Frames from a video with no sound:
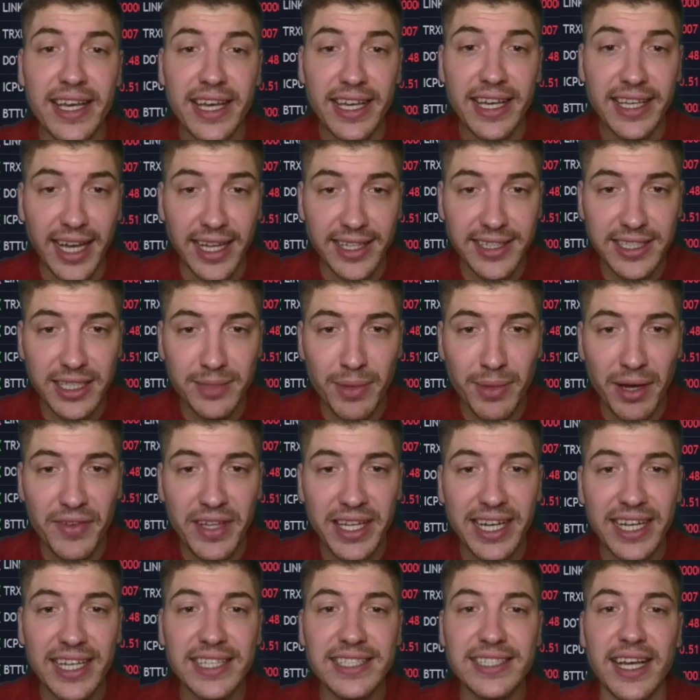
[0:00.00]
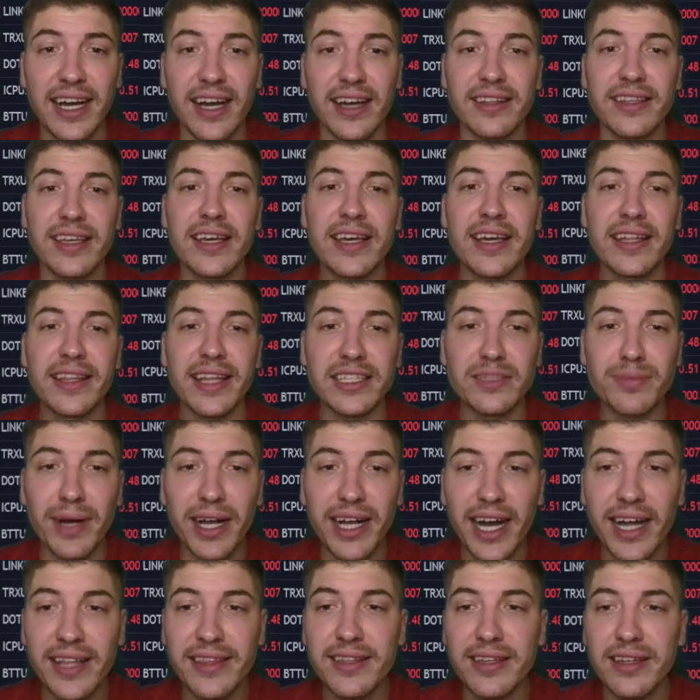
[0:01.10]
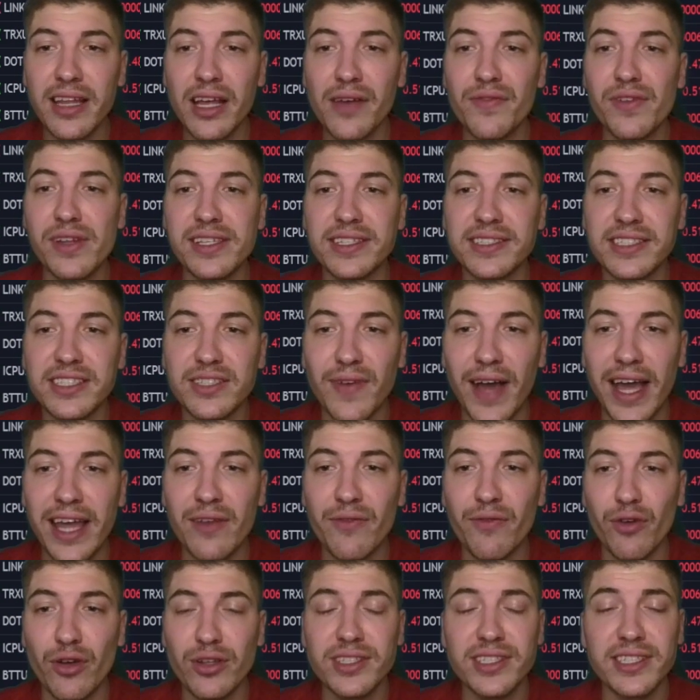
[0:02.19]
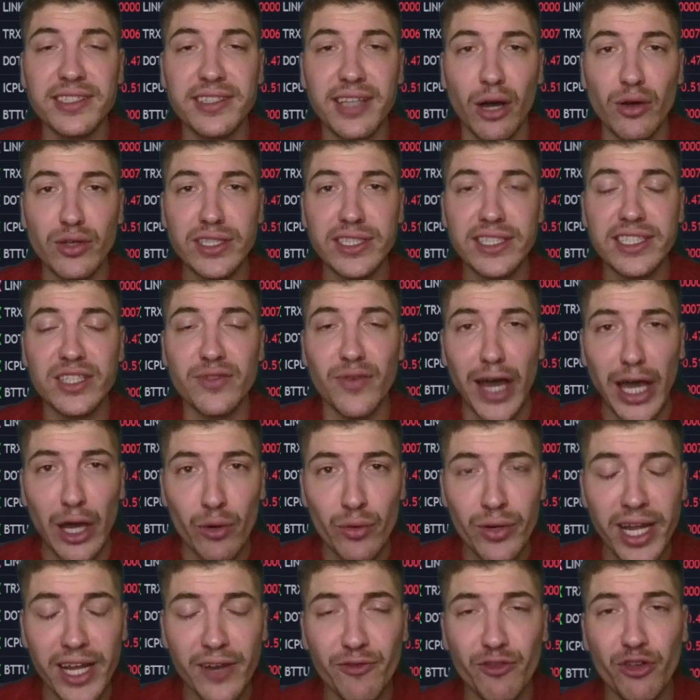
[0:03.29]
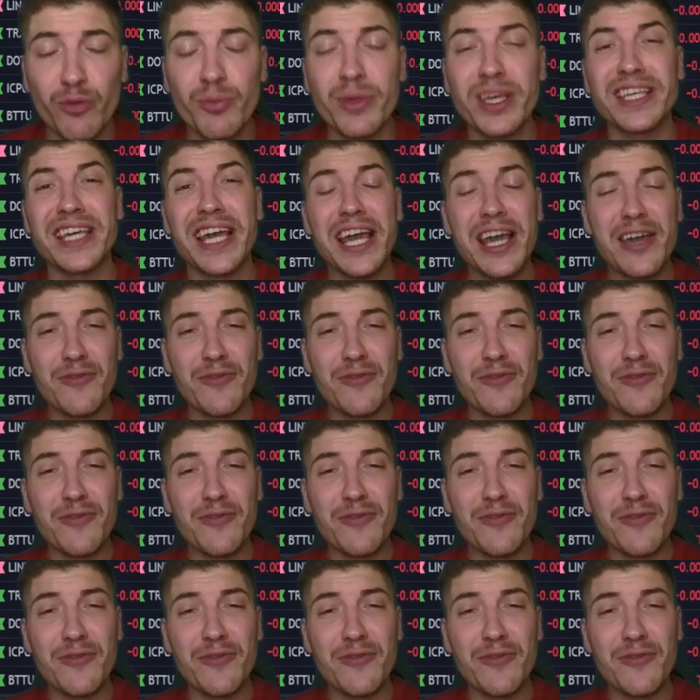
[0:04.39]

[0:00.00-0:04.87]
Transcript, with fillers: Ich hatte es immer wieder gesagt, das markante Level ist 42.200 für mich.